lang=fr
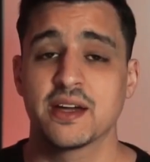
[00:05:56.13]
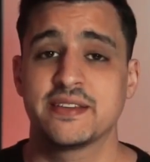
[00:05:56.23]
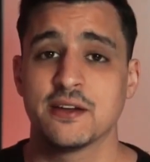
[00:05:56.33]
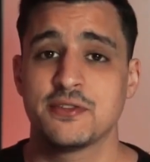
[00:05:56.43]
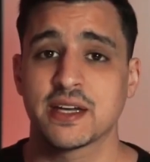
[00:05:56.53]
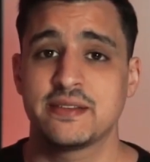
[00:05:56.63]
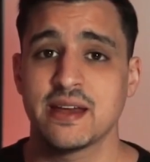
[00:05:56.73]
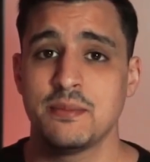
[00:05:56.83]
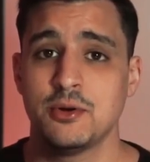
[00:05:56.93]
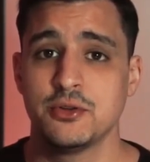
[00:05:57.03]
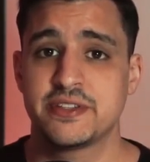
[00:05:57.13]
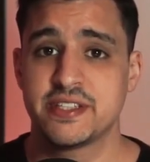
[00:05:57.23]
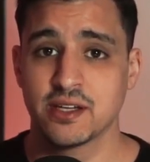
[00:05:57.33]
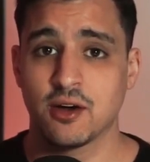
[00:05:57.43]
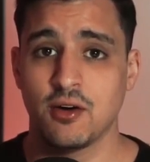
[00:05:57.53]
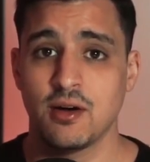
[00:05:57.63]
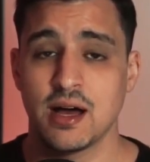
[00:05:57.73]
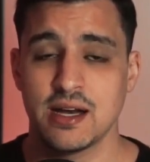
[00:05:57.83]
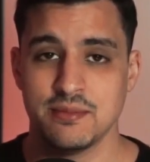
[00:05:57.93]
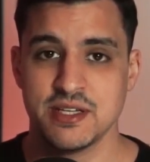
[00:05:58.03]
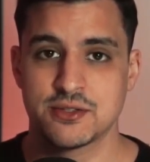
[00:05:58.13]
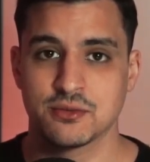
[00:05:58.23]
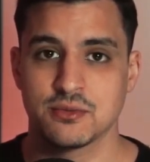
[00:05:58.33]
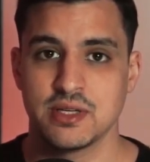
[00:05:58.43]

est un véritable tyran à la maison.